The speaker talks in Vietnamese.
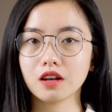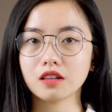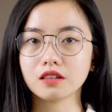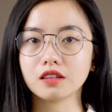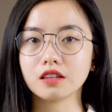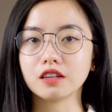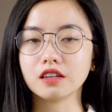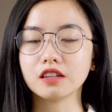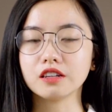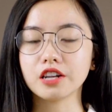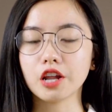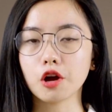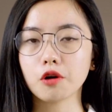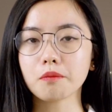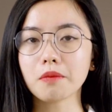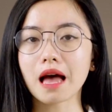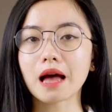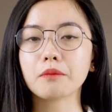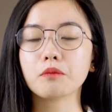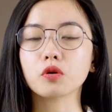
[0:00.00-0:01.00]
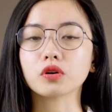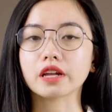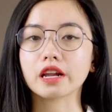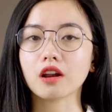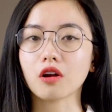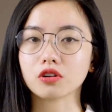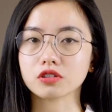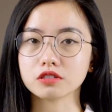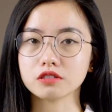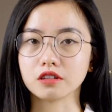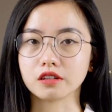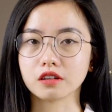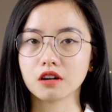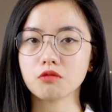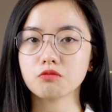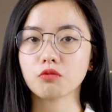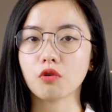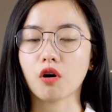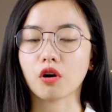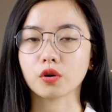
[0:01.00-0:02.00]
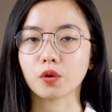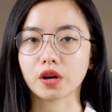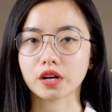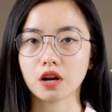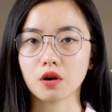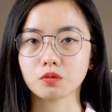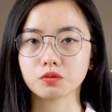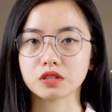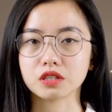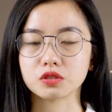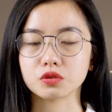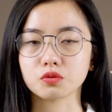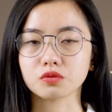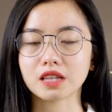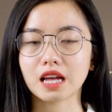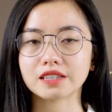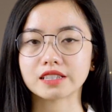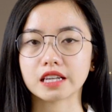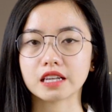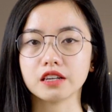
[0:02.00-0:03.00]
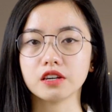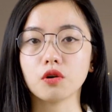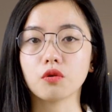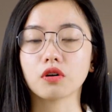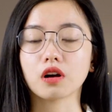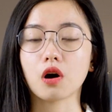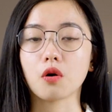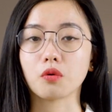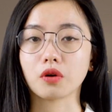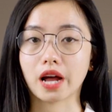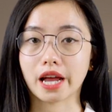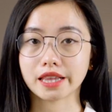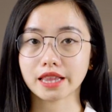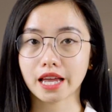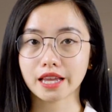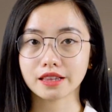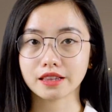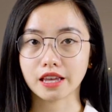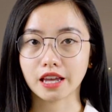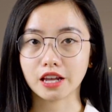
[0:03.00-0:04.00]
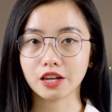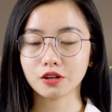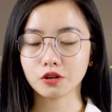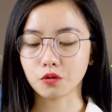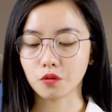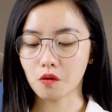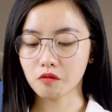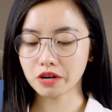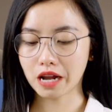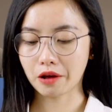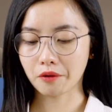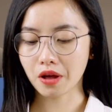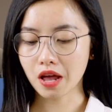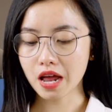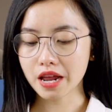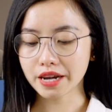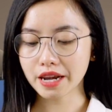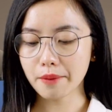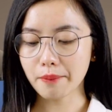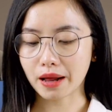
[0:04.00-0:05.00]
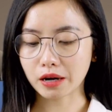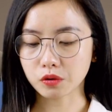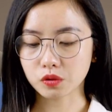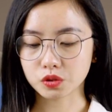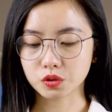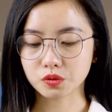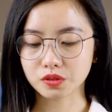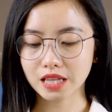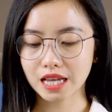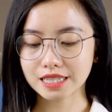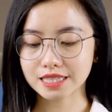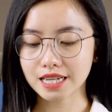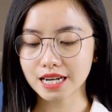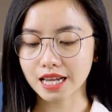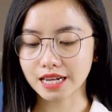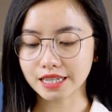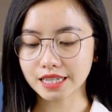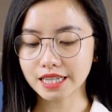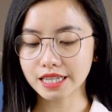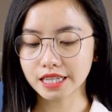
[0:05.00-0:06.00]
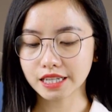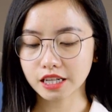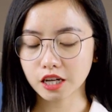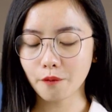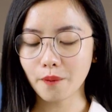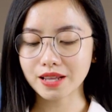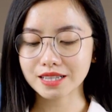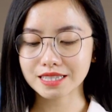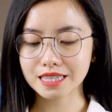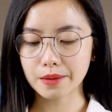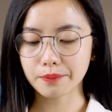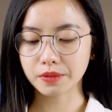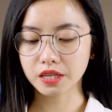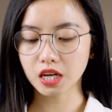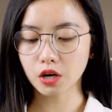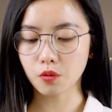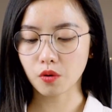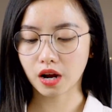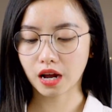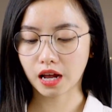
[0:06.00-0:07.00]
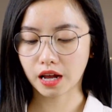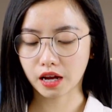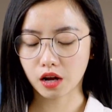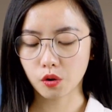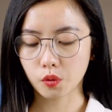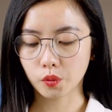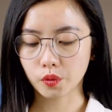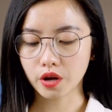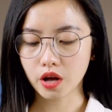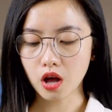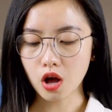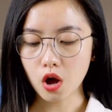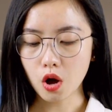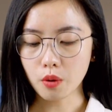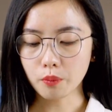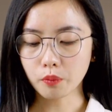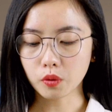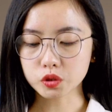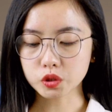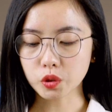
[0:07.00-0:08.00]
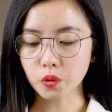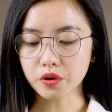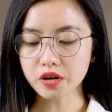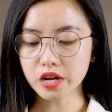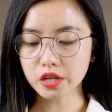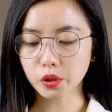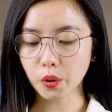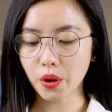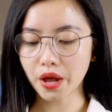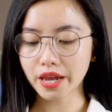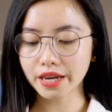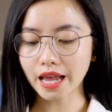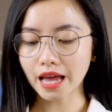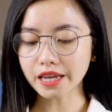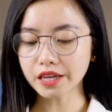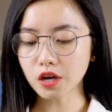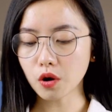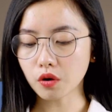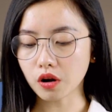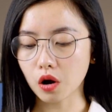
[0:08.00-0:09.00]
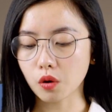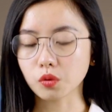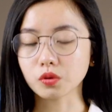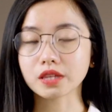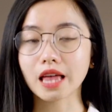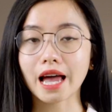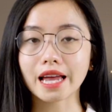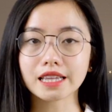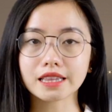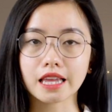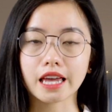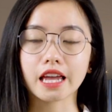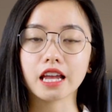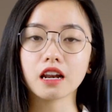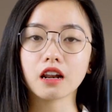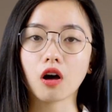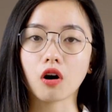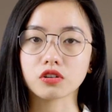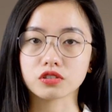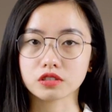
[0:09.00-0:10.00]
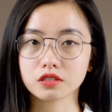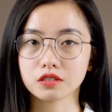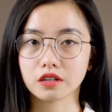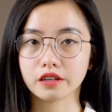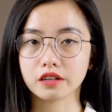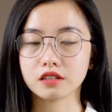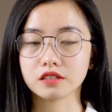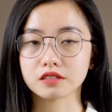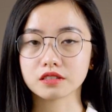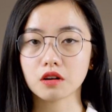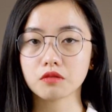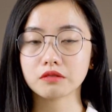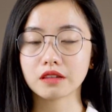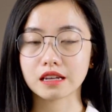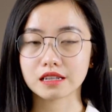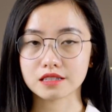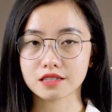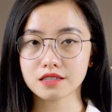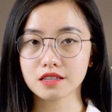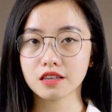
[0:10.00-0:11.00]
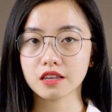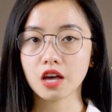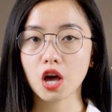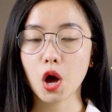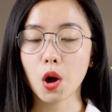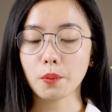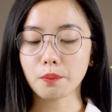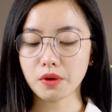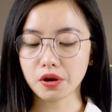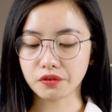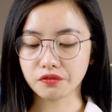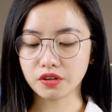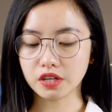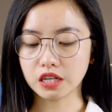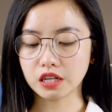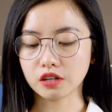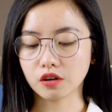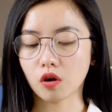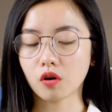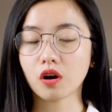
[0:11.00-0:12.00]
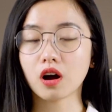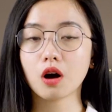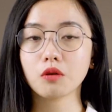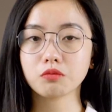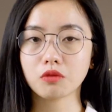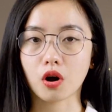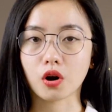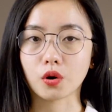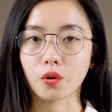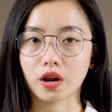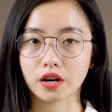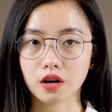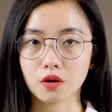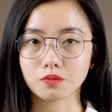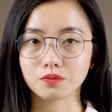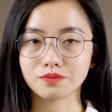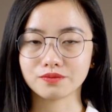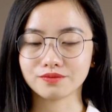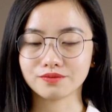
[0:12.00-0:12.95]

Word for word: thì nếu mà một cái lò sưởi không còn hoạt động thì chúng ta sẽ yêu cầu cái thay thế đúng không nào? Đáp án của chúng ta sẽ là đi. Các bạn xem nghĩa của cả câu. Một số người thuê đã yêu cầu thay thế lò sưởi ở trong nhà Si bởi vì nó không còn hoạt động.